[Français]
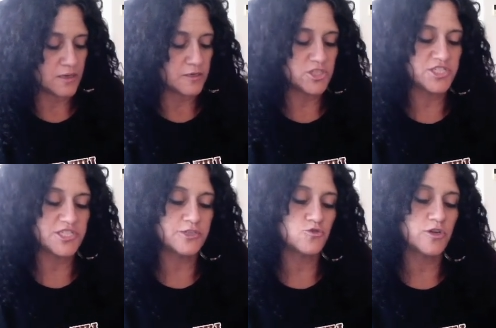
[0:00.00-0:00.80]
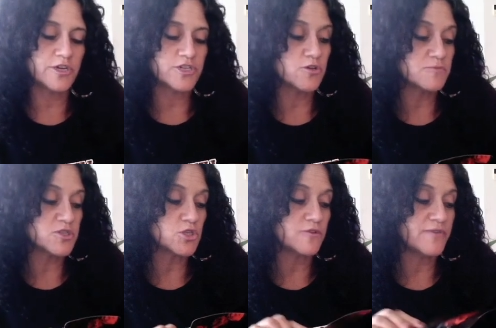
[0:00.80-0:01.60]
Je sais que tu as raison, mais
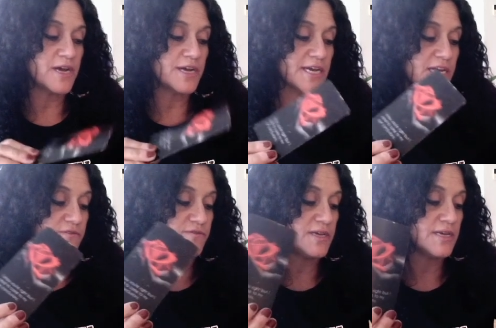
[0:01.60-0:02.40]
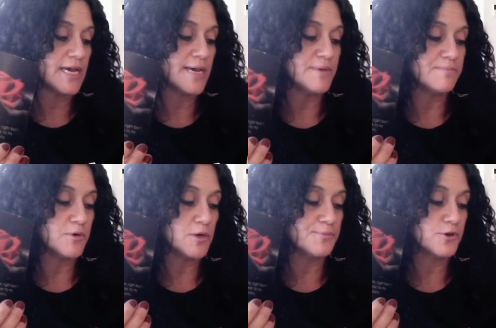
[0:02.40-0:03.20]
je devais en arriver à mes
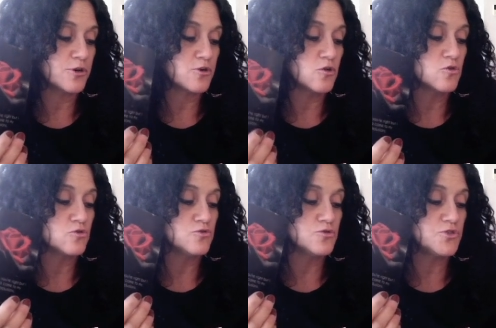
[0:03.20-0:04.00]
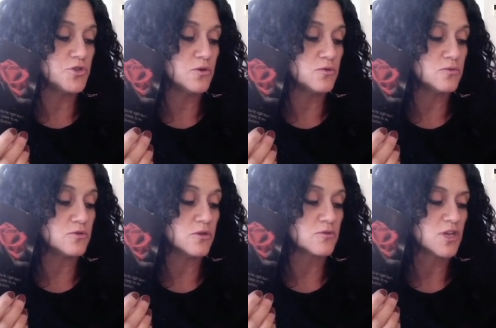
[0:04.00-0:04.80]
propres conclusions.
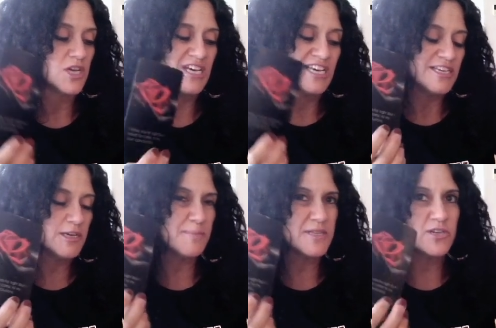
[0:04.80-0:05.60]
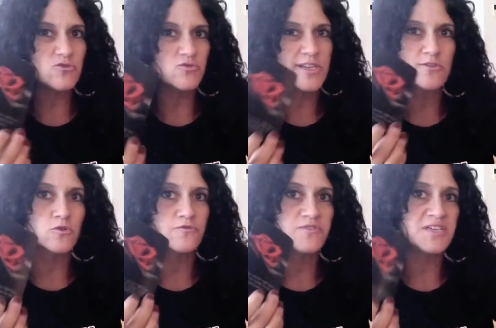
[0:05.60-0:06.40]
Donc, il y a peut-être eu des
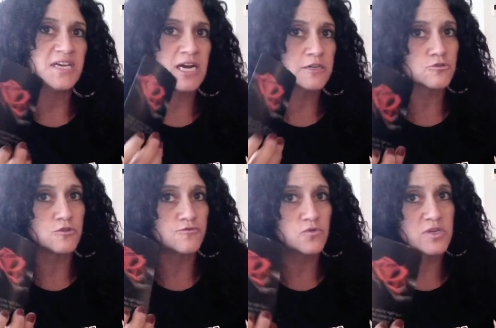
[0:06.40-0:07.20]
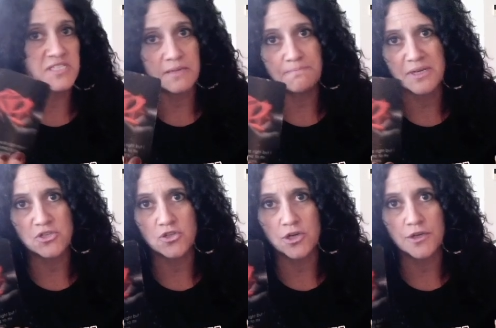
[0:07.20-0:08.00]
conflits entre vous et cette
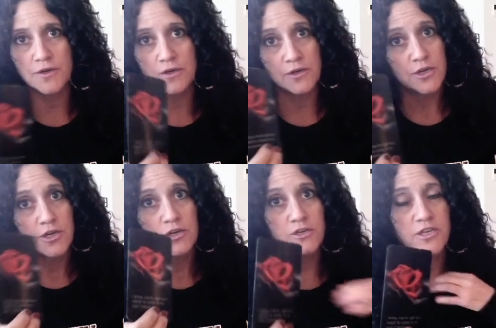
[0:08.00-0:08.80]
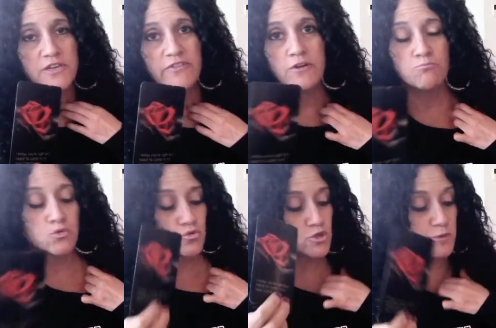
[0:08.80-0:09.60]
personne. OK, il y avait
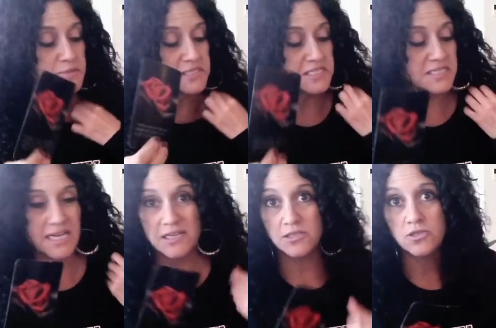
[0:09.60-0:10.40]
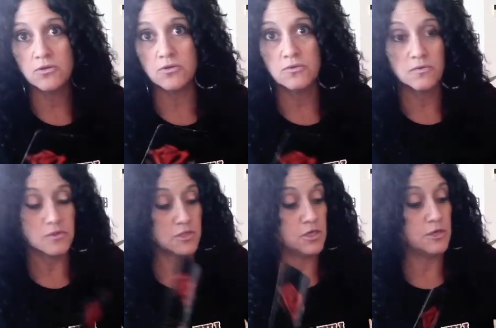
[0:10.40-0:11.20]
beaucoup d'obstination,
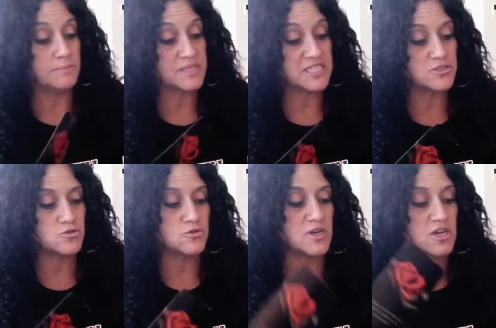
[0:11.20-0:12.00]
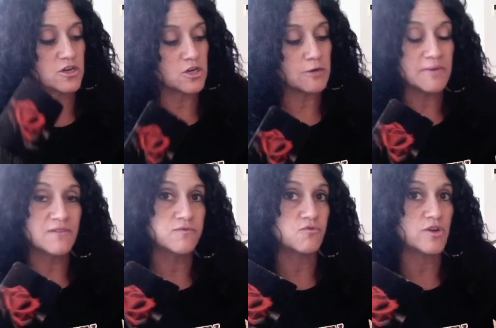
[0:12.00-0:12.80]
euh, peut-être sur euh, comment
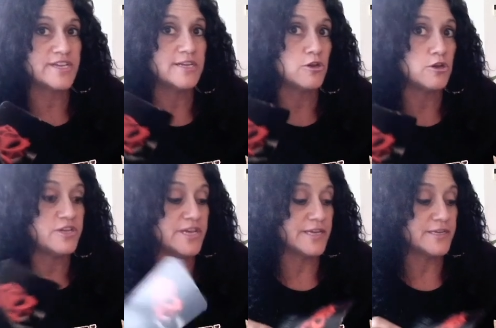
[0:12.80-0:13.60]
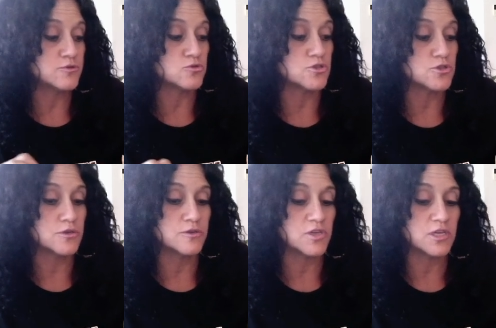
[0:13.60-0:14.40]
vous voyez le lien, tout
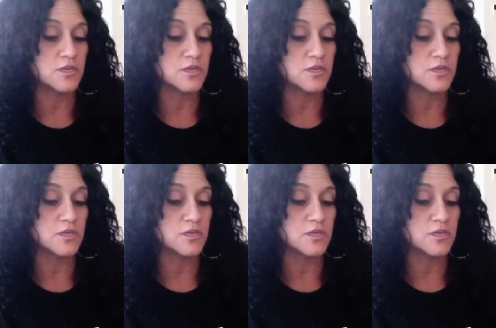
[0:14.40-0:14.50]
ça. OK?